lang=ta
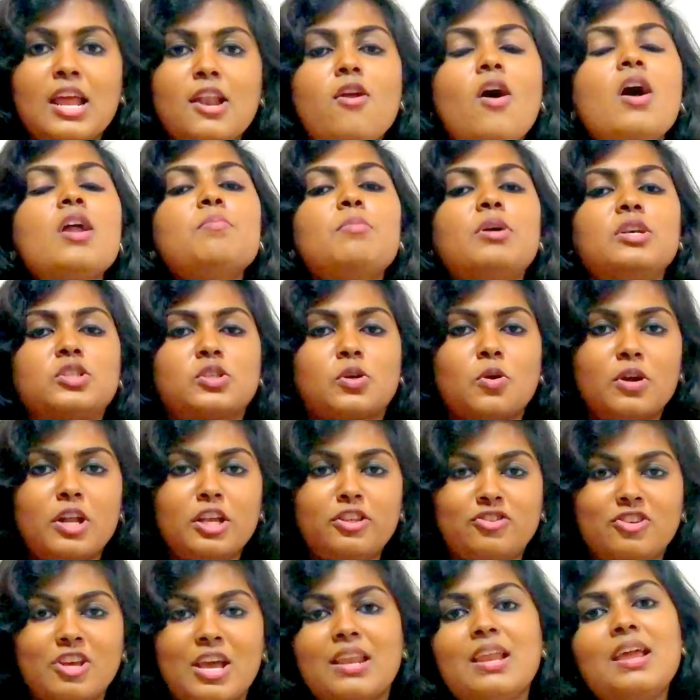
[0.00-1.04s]
இலான் மஸ்கோட
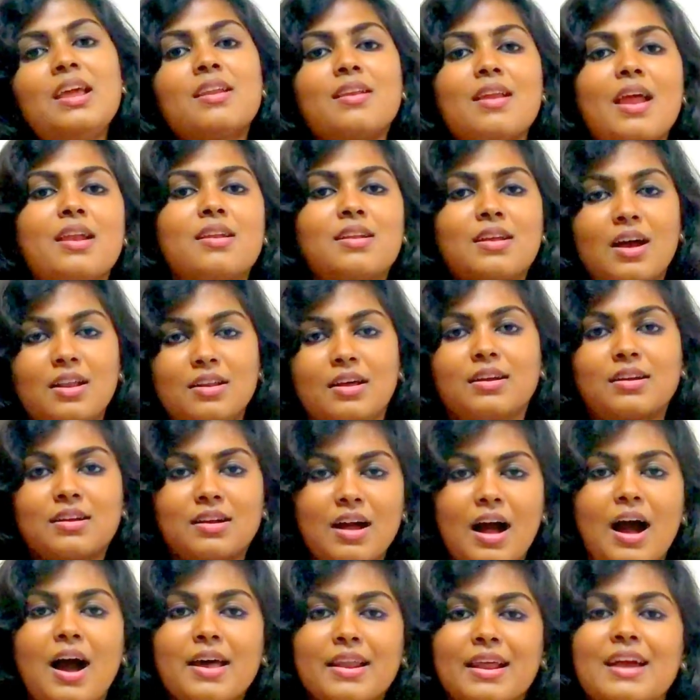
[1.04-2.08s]
செரி ரெட் கலர்
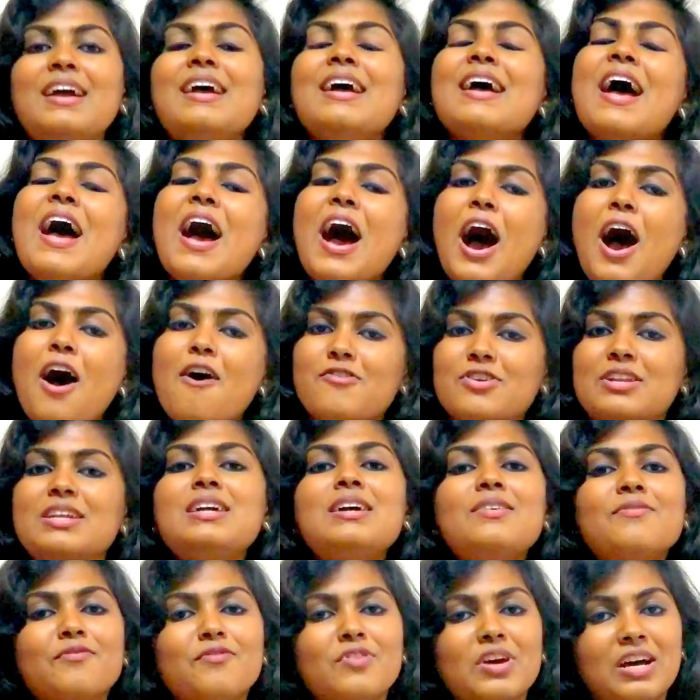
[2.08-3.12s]
காரை அவரு
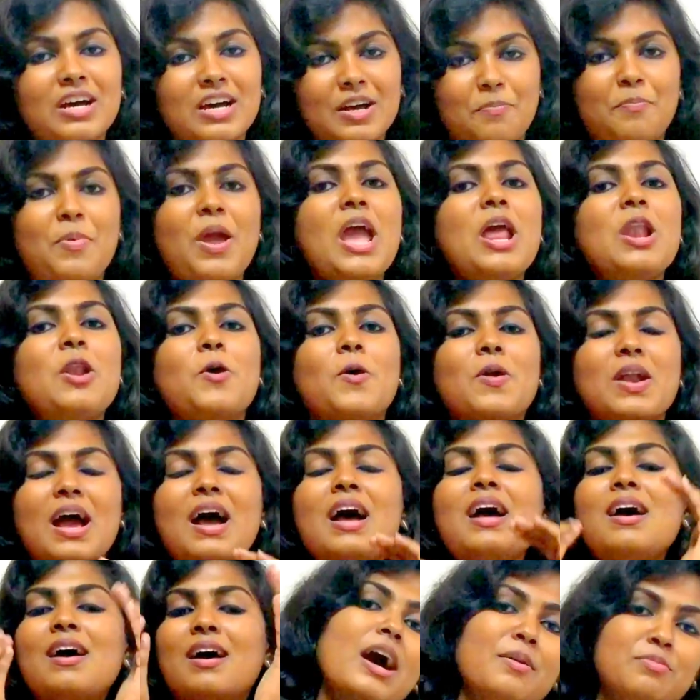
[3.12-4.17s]
பேலோட
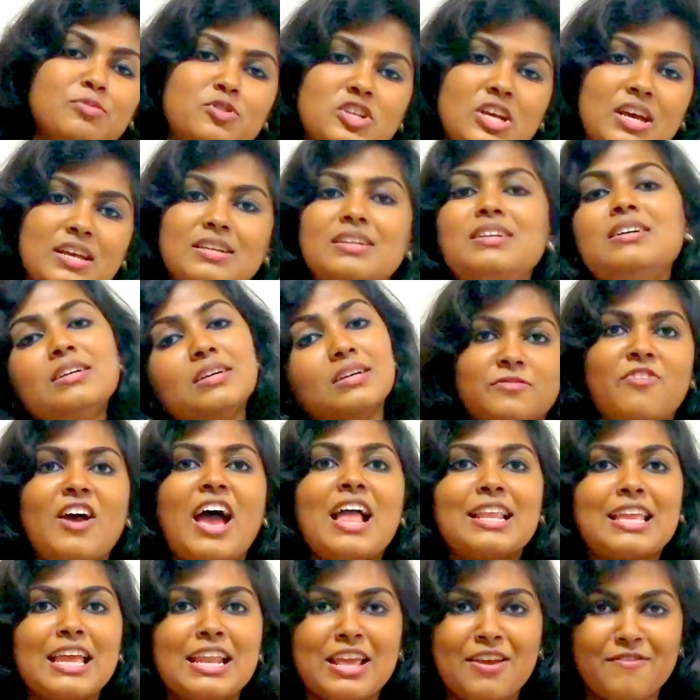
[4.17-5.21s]
காமிச்சாரு
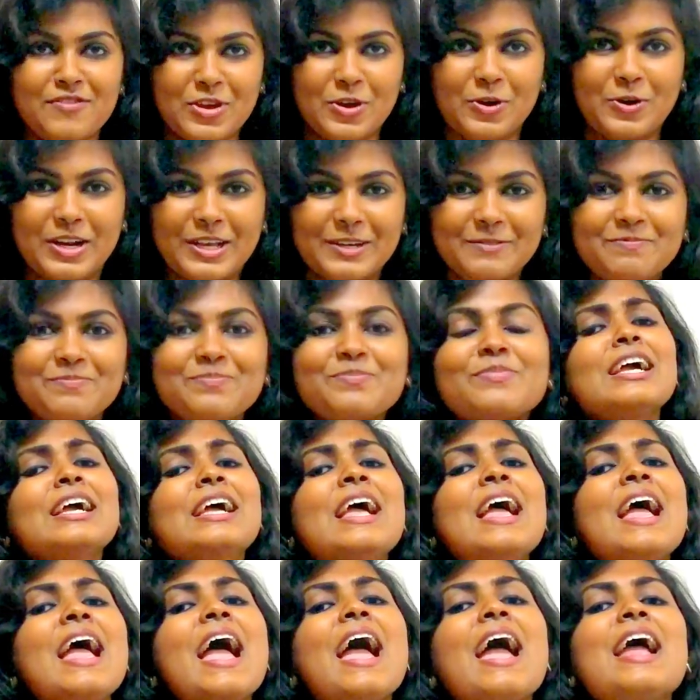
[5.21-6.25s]
ஃபால்கன் ஹெவியோட
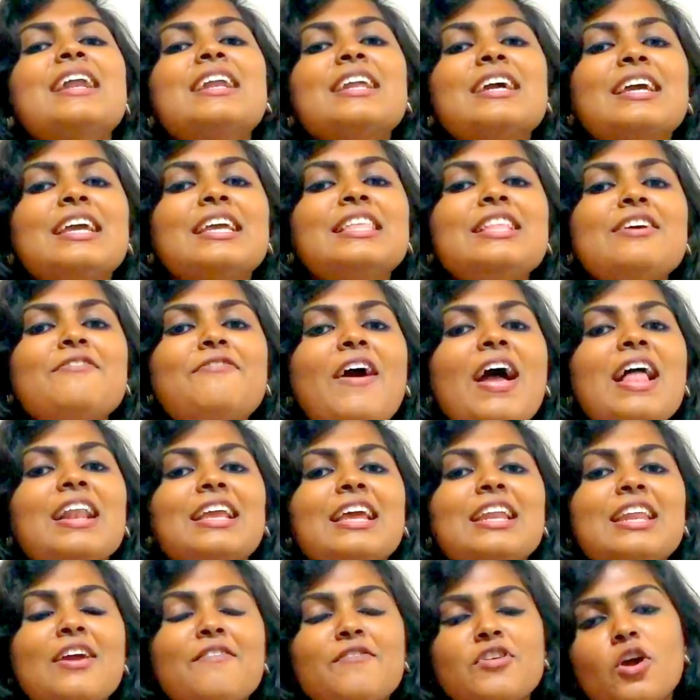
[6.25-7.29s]
அண்ட் இந்த
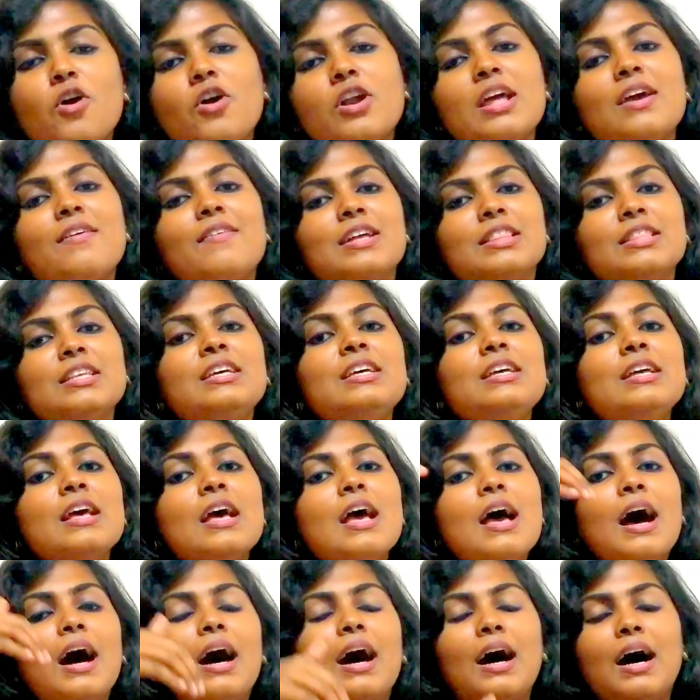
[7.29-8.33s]
ஃபால்கன் ஹெவியோட வந்து
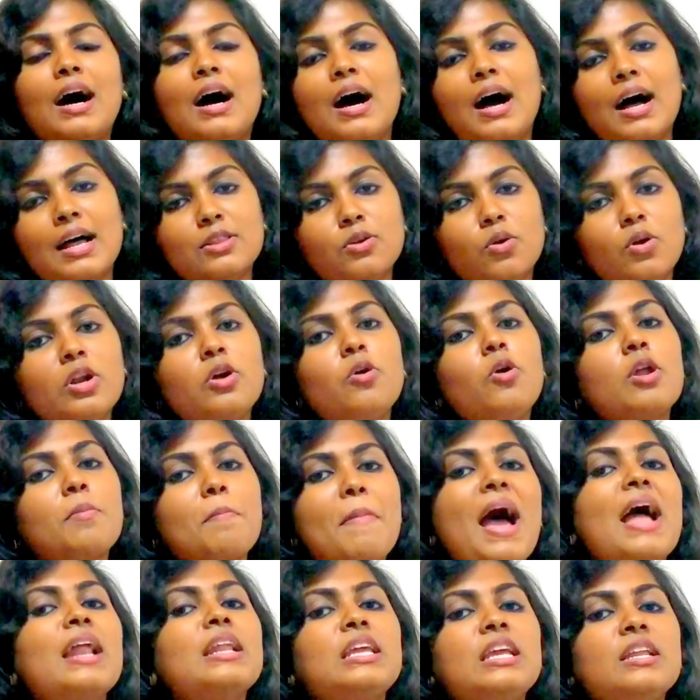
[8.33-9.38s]
அதோட ஒரு
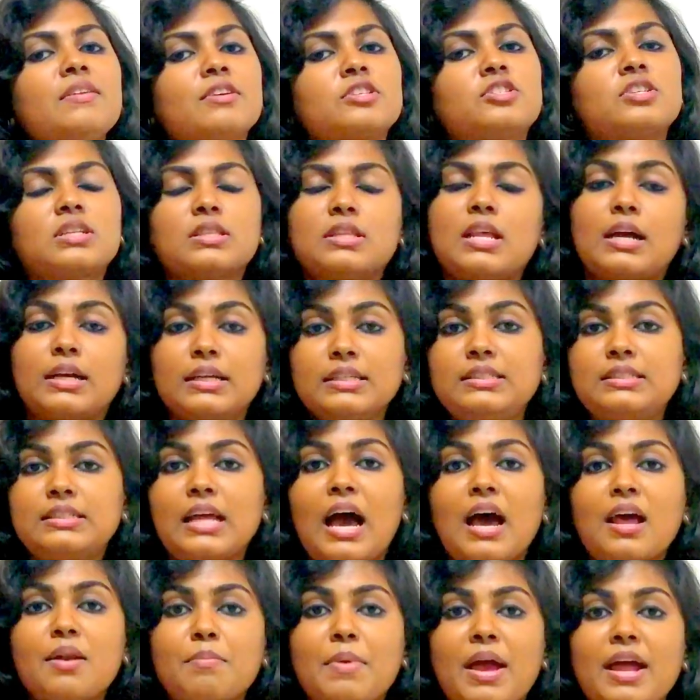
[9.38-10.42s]
மேன்கின் வச்சிருந்தாங்க
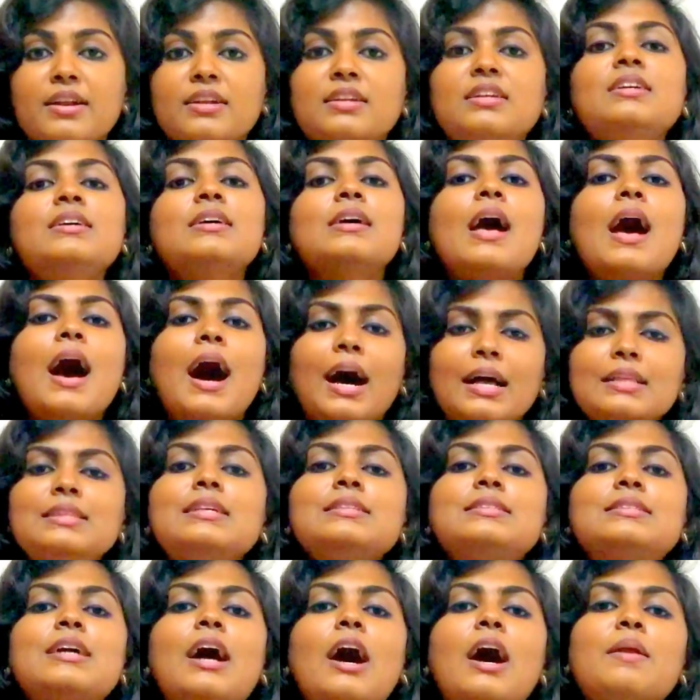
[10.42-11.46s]
ஸ்டார் மேன் அந்த
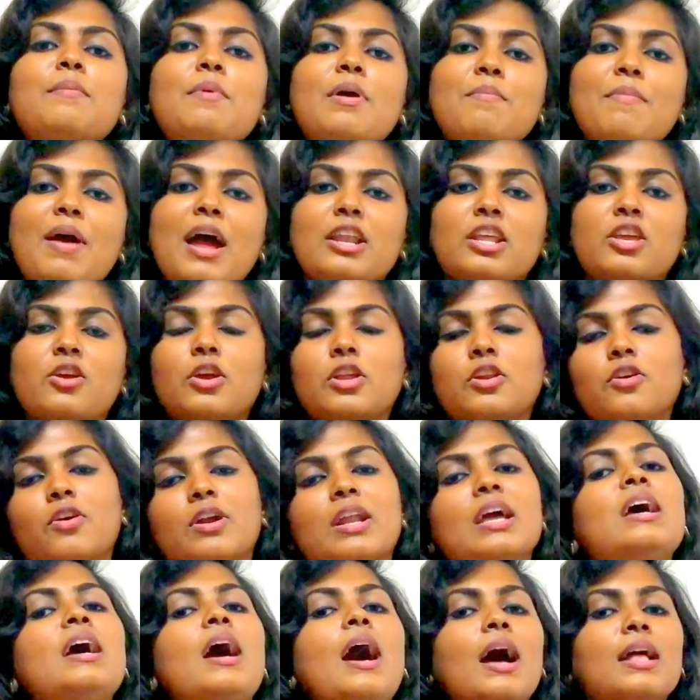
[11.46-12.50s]
ஸ்டார் மேன் மேன்கினோட
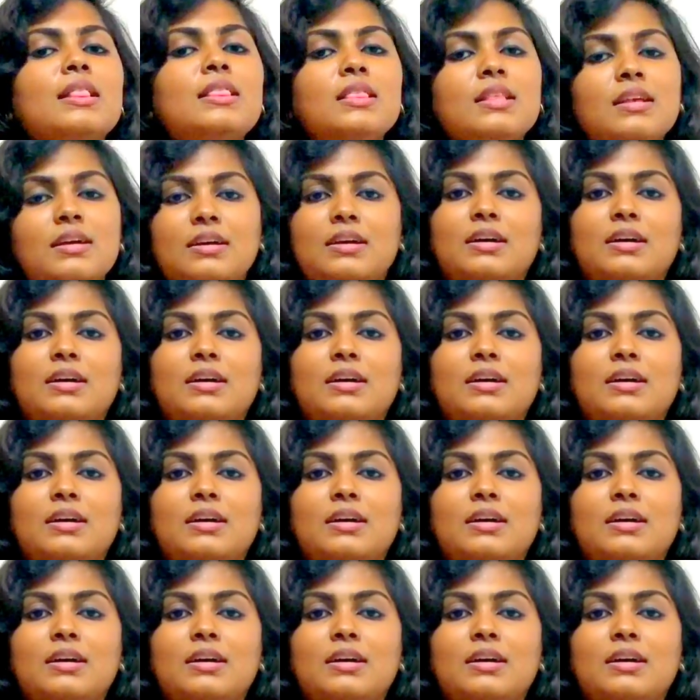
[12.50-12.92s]
அந்த